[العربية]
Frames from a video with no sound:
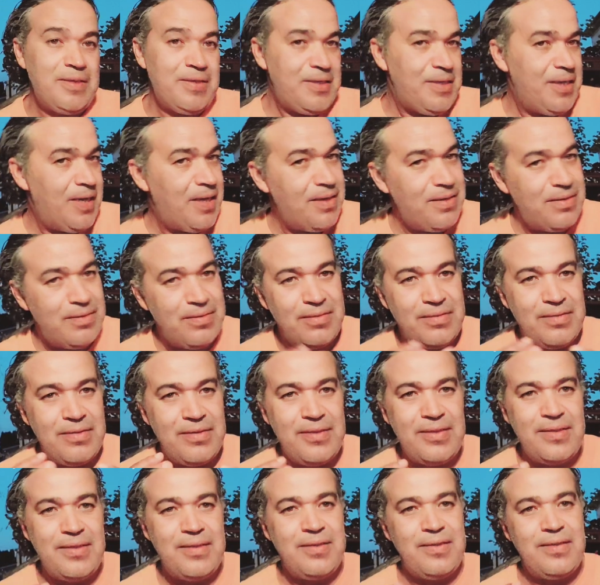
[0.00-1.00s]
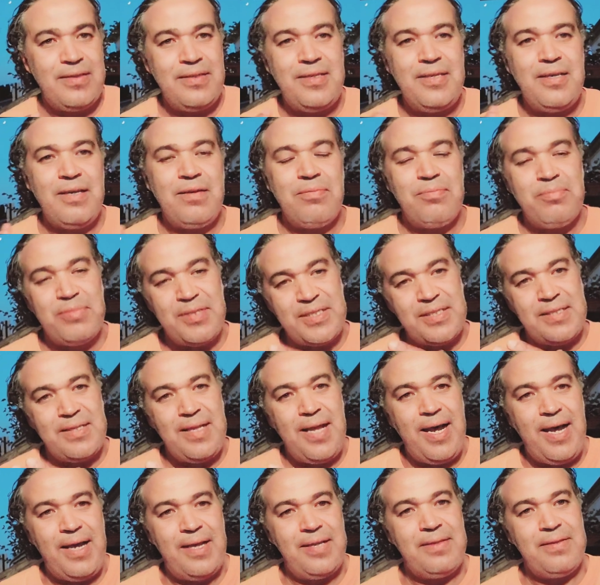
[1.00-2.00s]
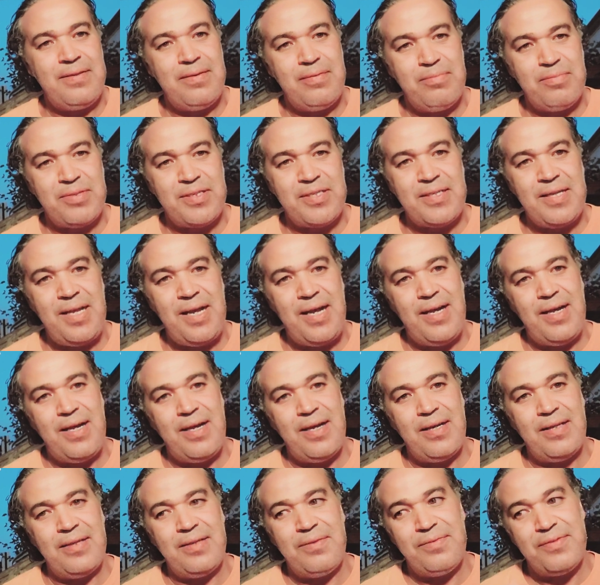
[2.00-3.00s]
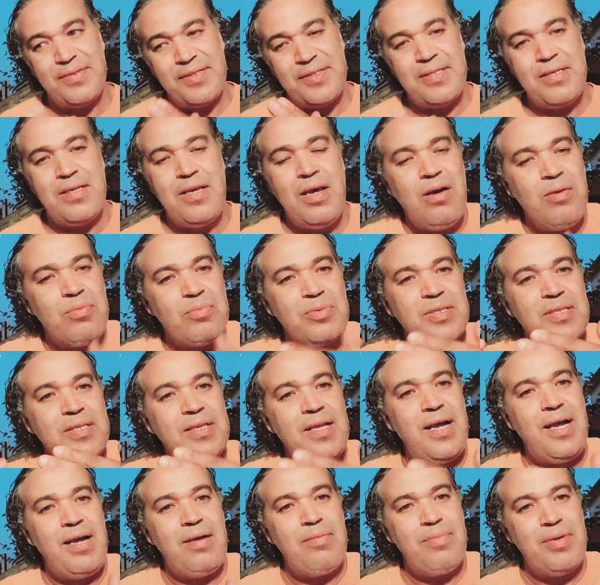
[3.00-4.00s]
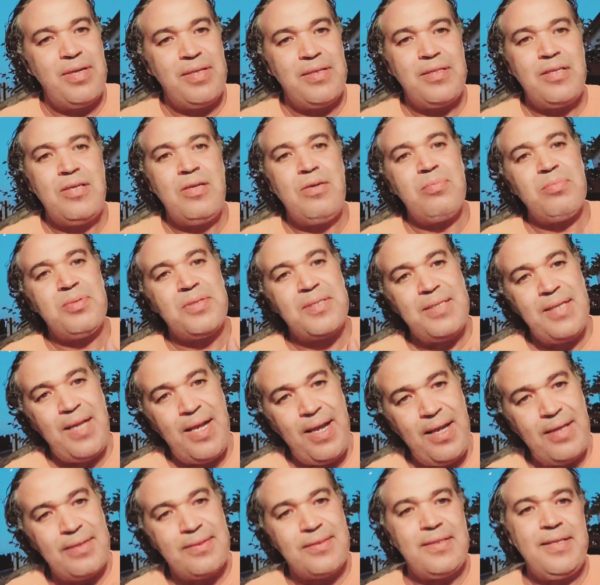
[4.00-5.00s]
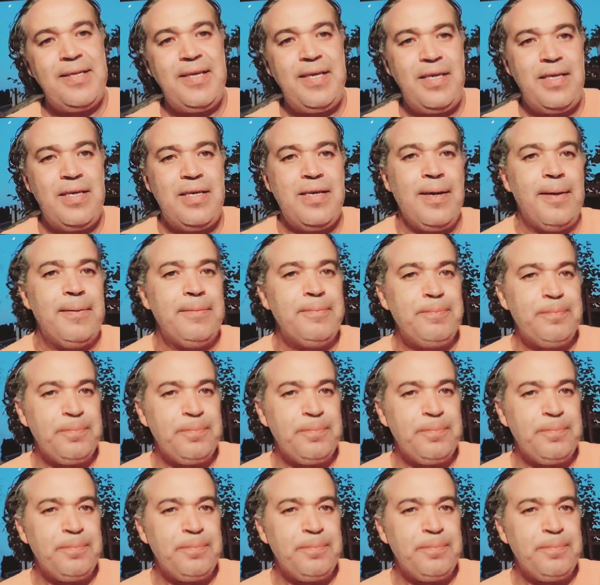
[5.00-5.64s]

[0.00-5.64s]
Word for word: لا هي مصلحه مصلحه نفسيه ومصلحه ماديه ومصلحه صحيه